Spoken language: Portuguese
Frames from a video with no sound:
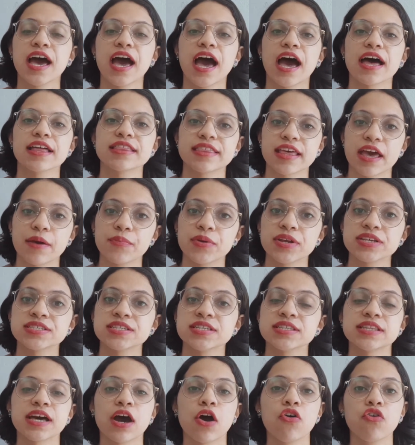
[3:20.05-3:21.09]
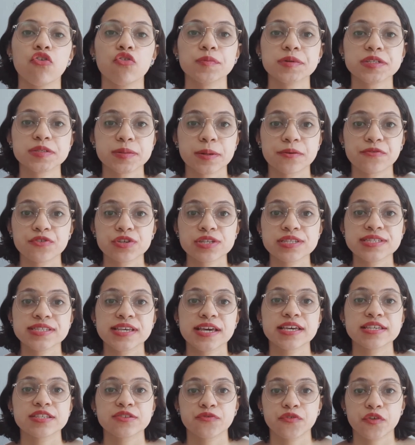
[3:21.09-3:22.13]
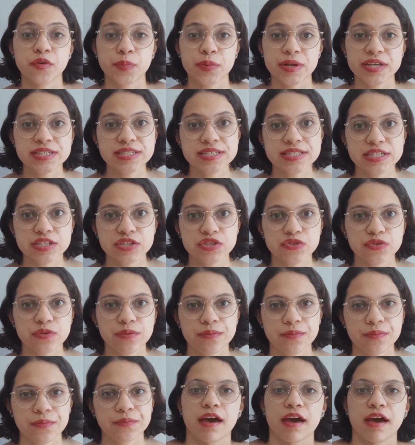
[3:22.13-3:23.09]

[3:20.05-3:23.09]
até para citar algumas para você, se for preciso.